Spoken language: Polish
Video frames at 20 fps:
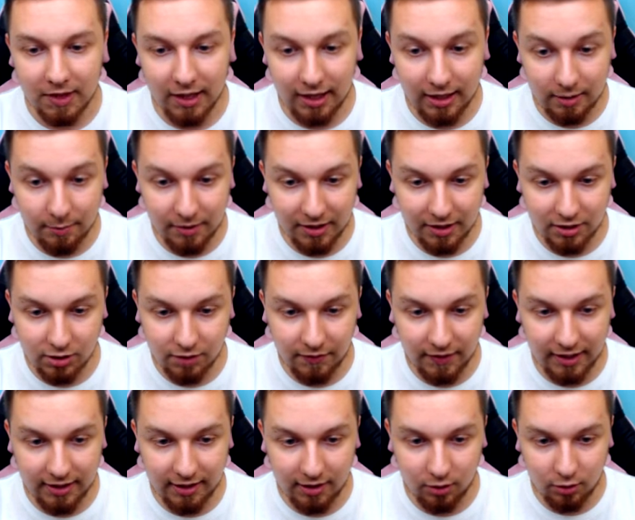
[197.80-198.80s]
Ale bardzo
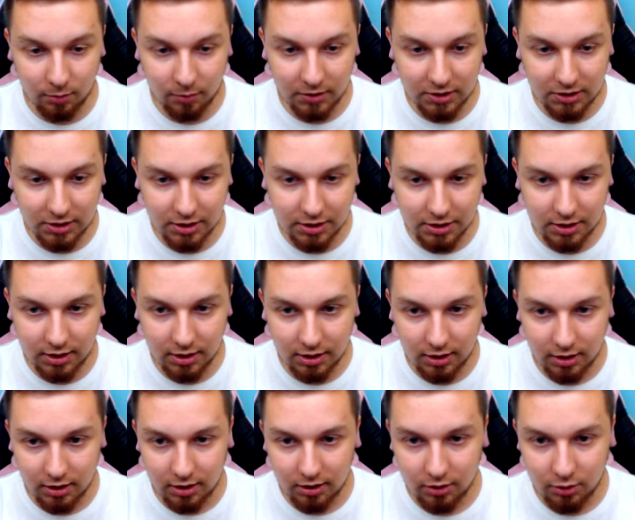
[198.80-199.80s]
fajne. No myślę, że
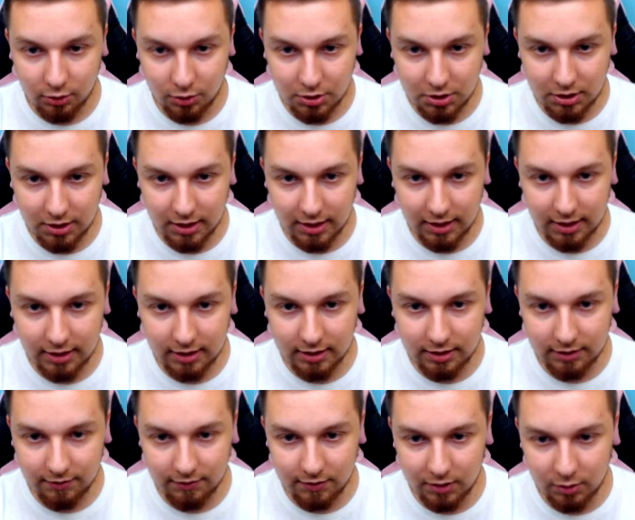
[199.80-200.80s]
dość
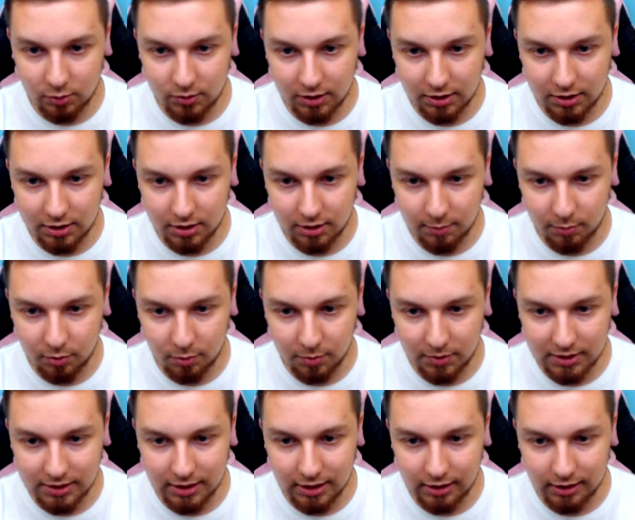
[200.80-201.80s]
kreatywnie tutaj się
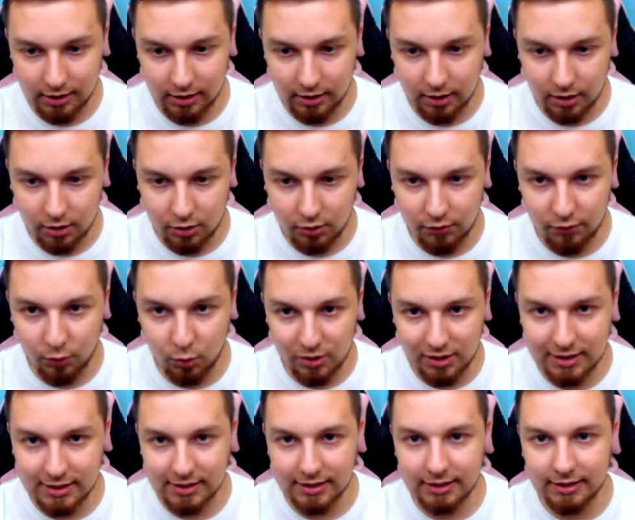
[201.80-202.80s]
popisali
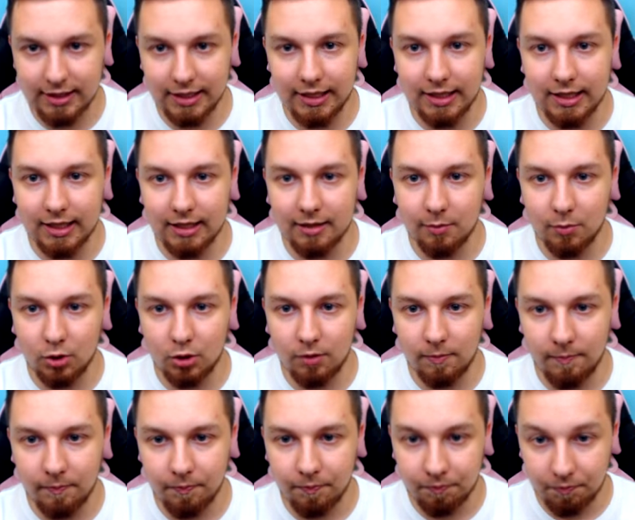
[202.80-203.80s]
twórcy tej gry,
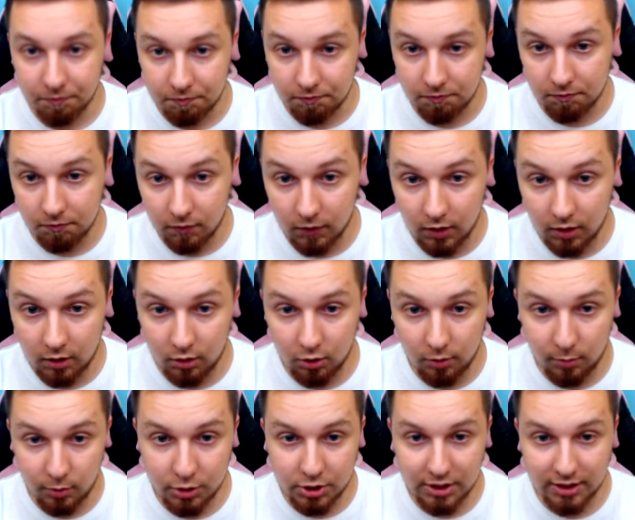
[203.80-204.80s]
bo
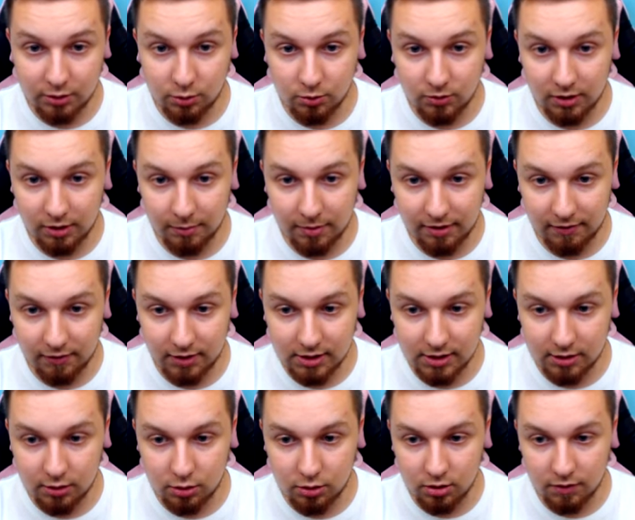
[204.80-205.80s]
no bo szacun naprawdę
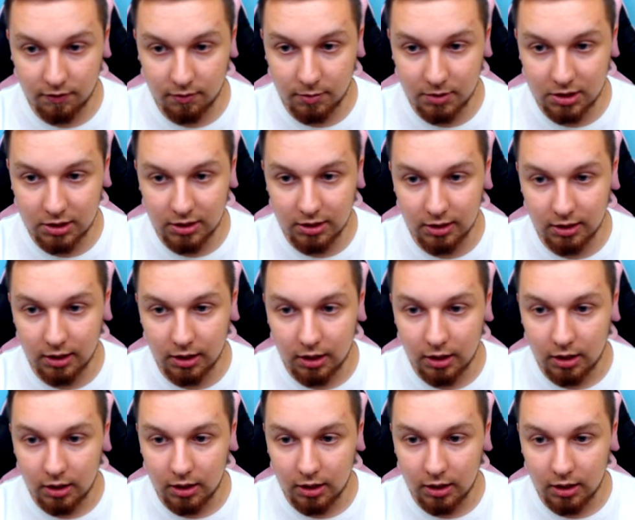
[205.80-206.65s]
za to, co wymyślili.